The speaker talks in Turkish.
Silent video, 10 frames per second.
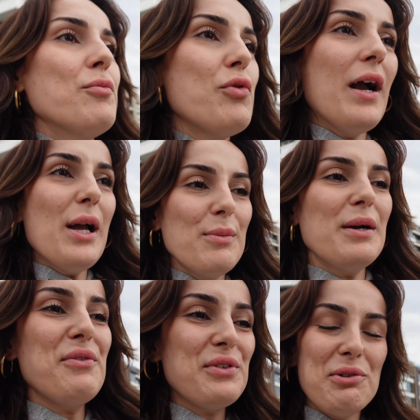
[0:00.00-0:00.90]
Bu
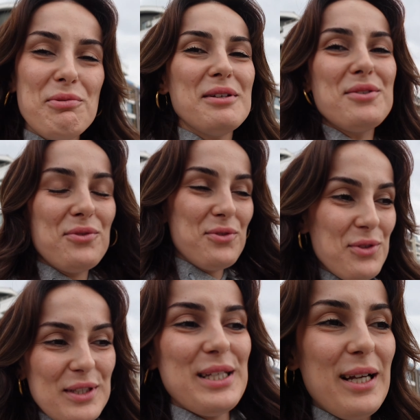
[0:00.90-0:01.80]
galiba video biraz
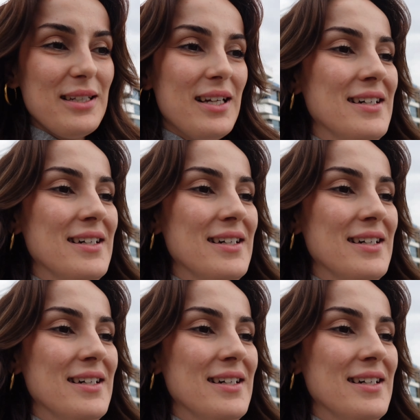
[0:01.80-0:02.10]
uzayacak.